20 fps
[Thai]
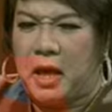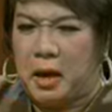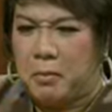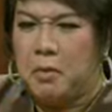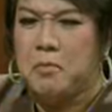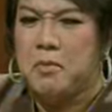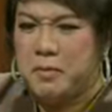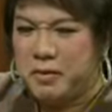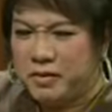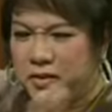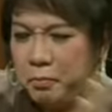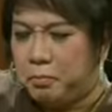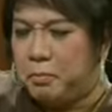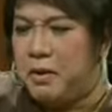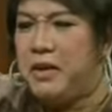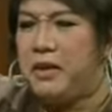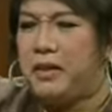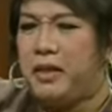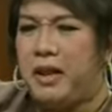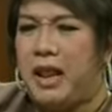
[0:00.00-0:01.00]
กไม่เหมือนสิบปี
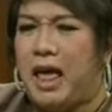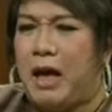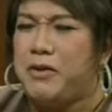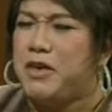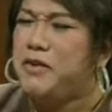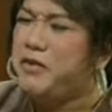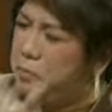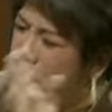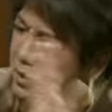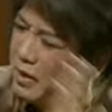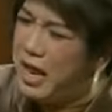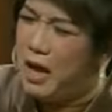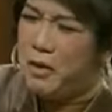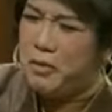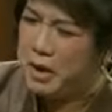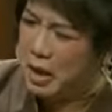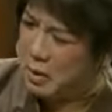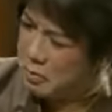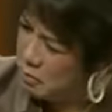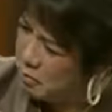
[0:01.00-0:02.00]
ที่แล้ว 20ปีปีแล้ว
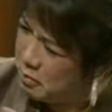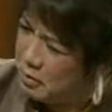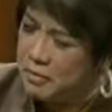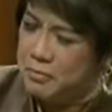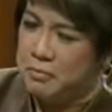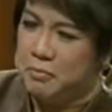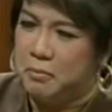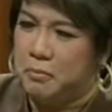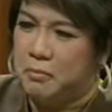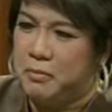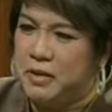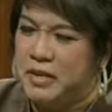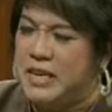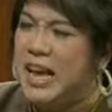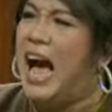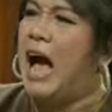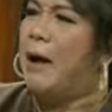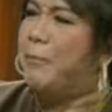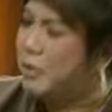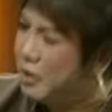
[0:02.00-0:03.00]
เด็กมันห
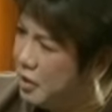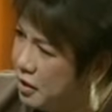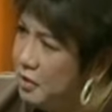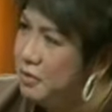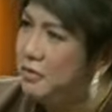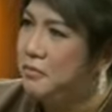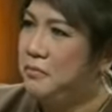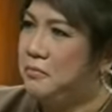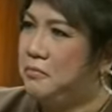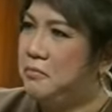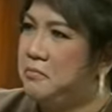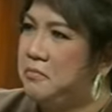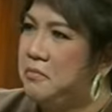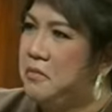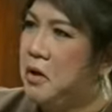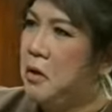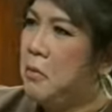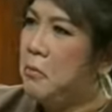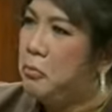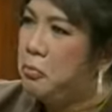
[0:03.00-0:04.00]
ยาบขึ้น
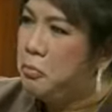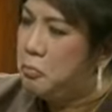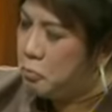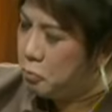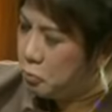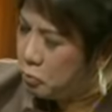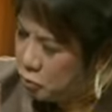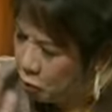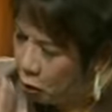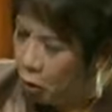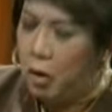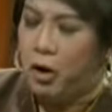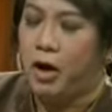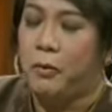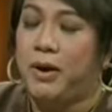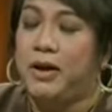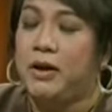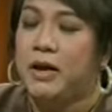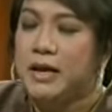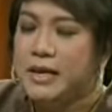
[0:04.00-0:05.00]
ใช้คำนี้เลยขอค่ะคำ
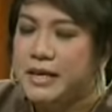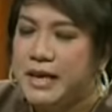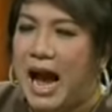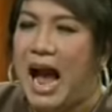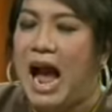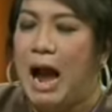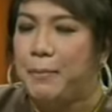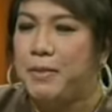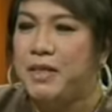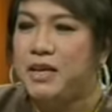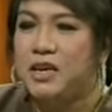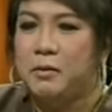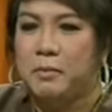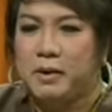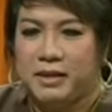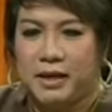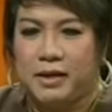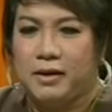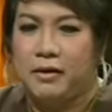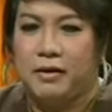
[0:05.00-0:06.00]
ว่า หยาบนี่คือไม่
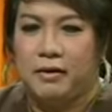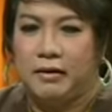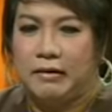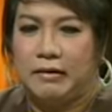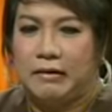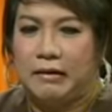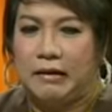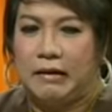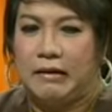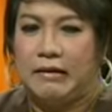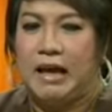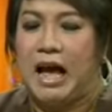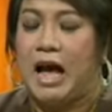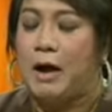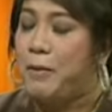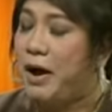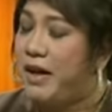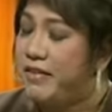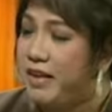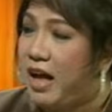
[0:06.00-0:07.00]
ใช่กริยาไม่ใช่หยาบ
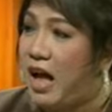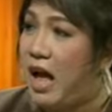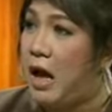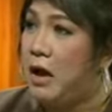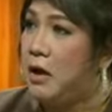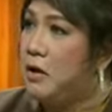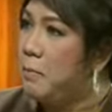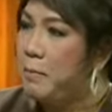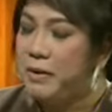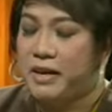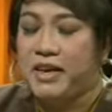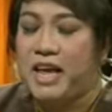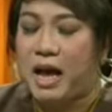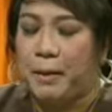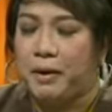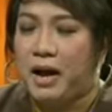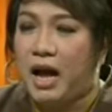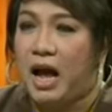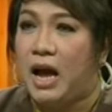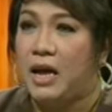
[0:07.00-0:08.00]
วาจาคายนะ ไม่ใช่หยาบ
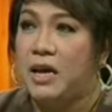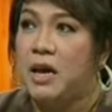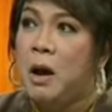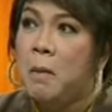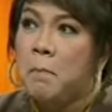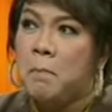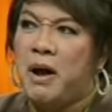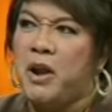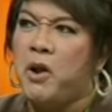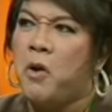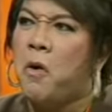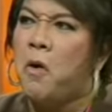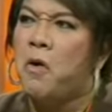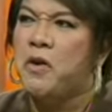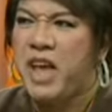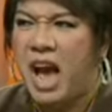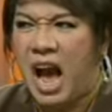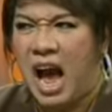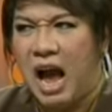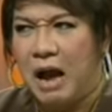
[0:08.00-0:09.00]
คายมโน
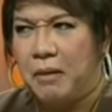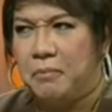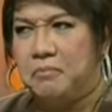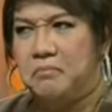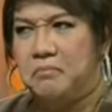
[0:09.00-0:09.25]
หยาบ